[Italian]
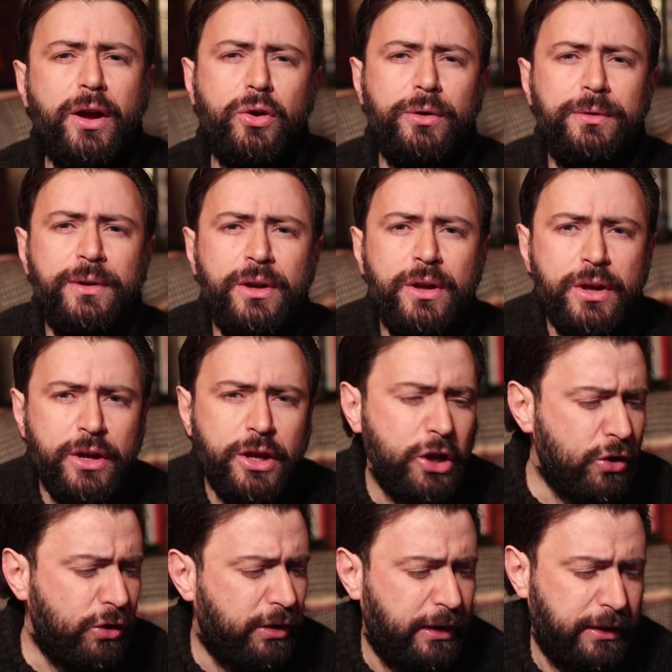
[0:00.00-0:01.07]
Ecco,
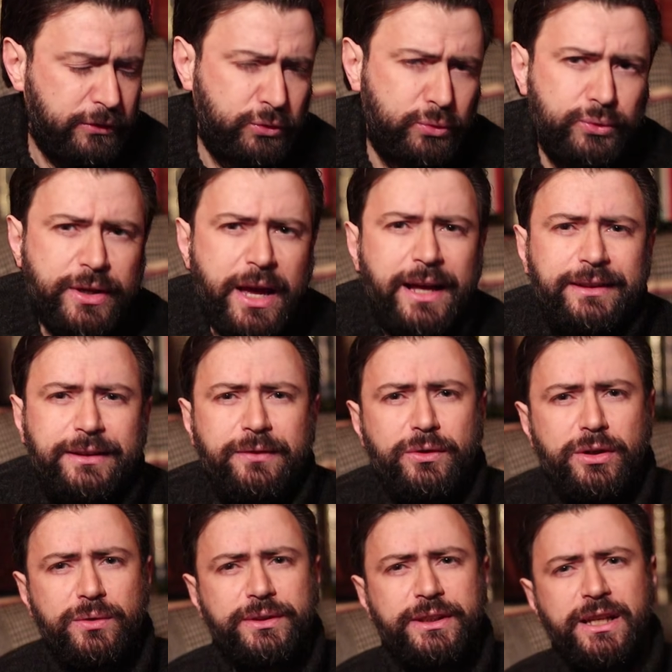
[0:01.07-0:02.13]
io, scusate,
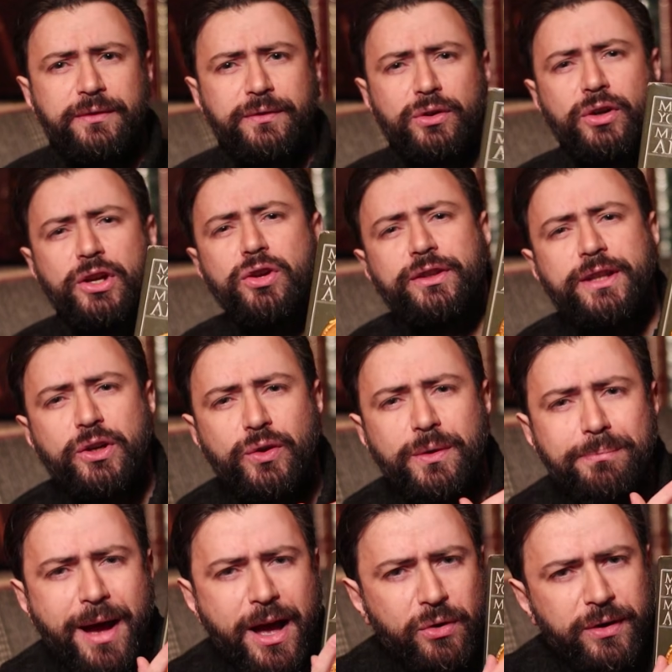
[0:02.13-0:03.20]
volevo dirvelo, io tengo
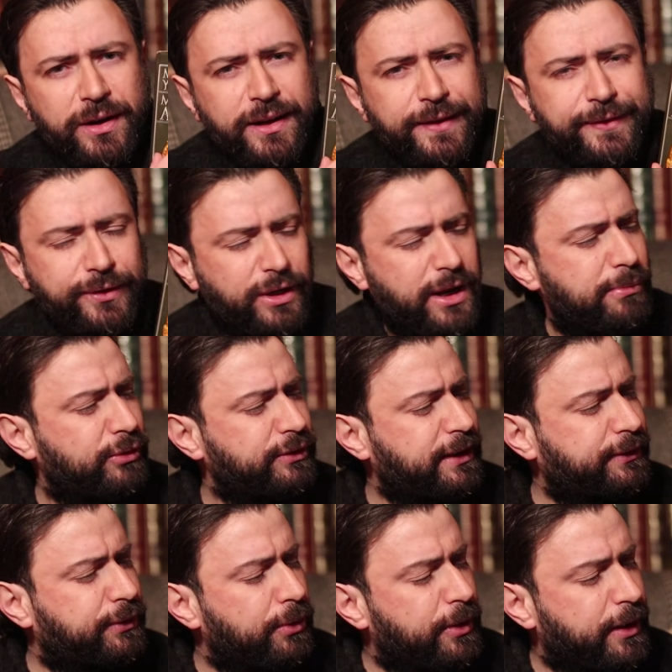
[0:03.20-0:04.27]
in mano un'edizione
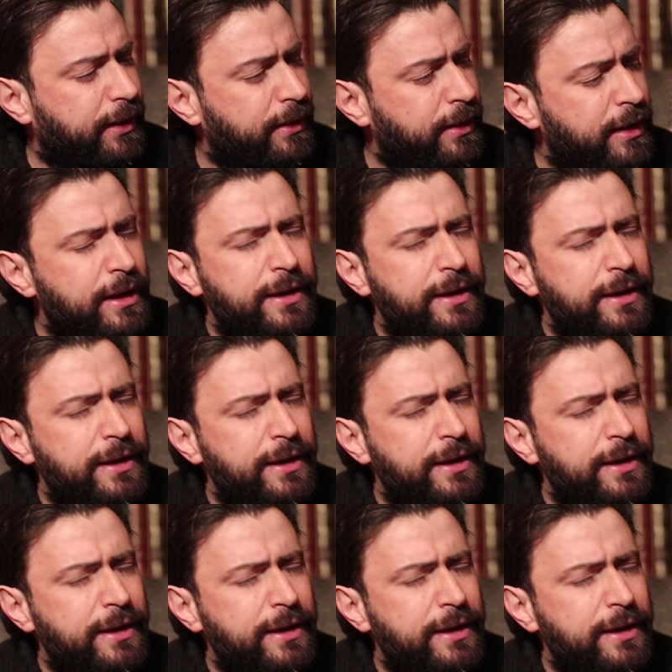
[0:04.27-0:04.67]
Mondatori